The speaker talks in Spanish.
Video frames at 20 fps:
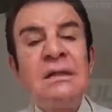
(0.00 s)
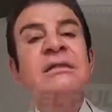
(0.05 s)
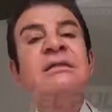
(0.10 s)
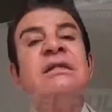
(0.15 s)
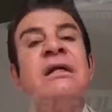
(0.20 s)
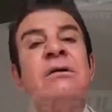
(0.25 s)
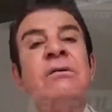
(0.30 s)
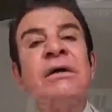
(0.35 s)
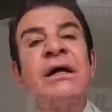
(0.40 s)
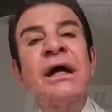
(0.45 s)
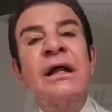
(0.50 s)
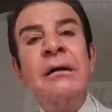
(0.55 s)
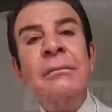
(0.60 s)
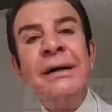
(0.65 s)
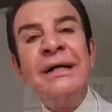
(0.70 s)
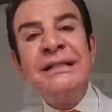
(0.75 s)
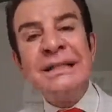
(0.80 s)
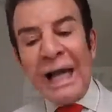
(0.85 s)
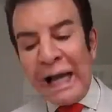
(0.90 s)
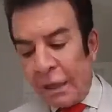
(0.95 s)
sino que
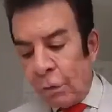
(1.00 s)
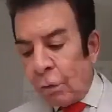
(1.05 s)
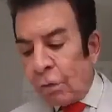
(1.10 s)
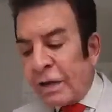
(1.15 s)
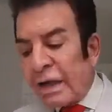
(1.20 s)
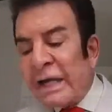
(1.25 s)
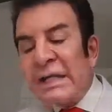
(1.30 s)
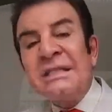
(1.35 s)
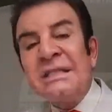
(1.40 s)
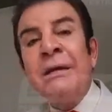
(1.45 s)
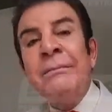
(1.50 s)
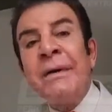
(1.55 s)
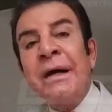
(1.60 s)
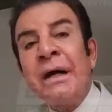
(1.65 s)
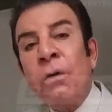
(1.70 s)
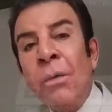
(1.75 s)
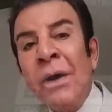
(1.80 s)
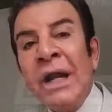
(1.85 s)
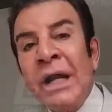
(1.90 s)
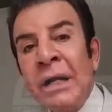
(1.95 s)
además a los que se me
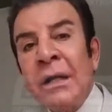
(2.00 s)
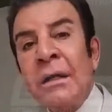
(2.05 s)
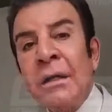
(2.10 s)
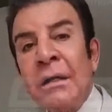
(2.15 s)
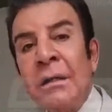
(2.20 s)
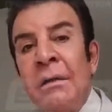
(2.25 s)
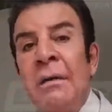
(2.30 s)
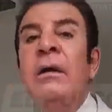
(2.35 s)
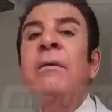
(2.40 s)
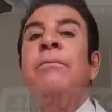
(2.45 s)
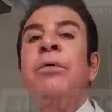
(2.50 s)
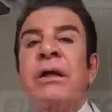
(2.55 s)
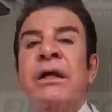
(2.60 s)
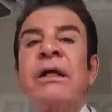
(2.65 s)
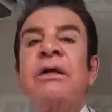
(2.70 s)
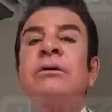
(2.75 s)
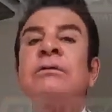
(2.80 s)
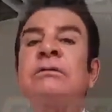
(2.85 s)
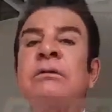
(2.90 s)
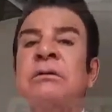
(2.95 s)
cuelen,
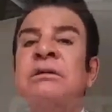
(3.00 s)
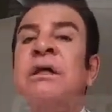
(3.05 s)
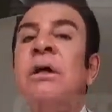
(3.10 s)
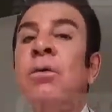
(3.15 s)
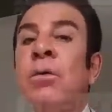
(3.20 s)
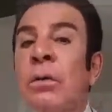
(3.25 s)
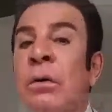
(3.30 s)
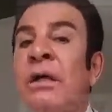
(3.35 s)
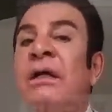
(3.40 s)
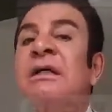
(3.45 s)
porque yo estoy seguro